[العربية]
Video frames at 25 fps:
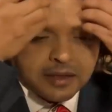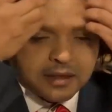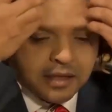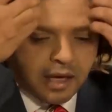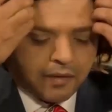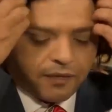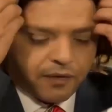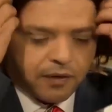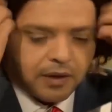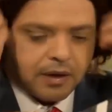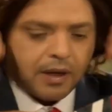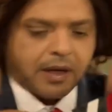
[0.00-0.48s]

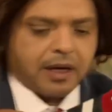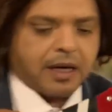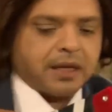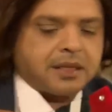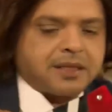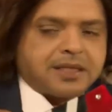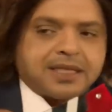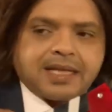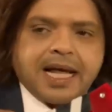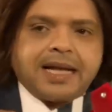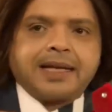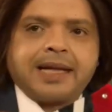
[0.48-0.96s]
استغفر الله
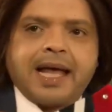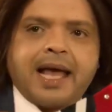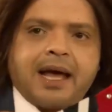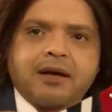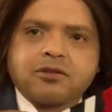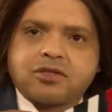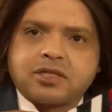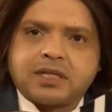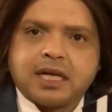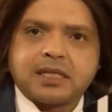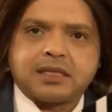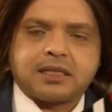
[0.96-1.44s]
العظيم استنى
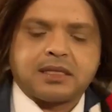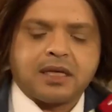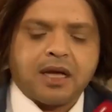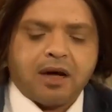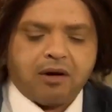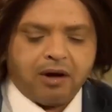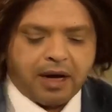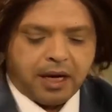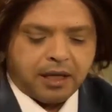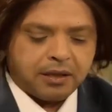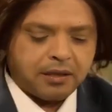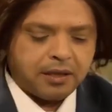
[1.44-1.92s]
يا استاذ
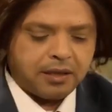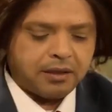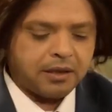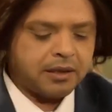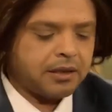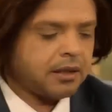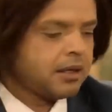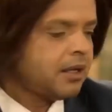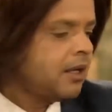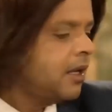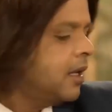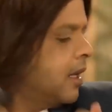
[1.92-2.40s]
دقيقه واحده
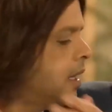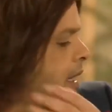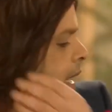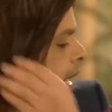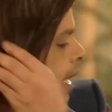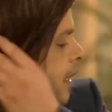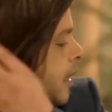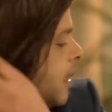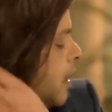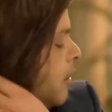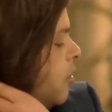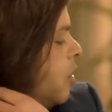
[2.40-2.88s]

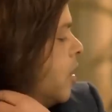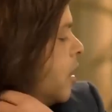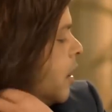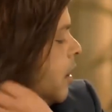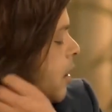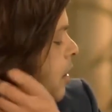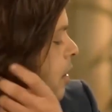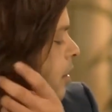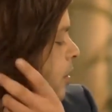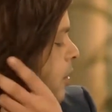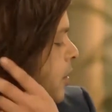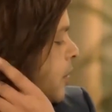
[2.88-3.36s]
غاده اللي
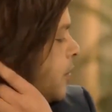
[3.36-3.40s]
ورا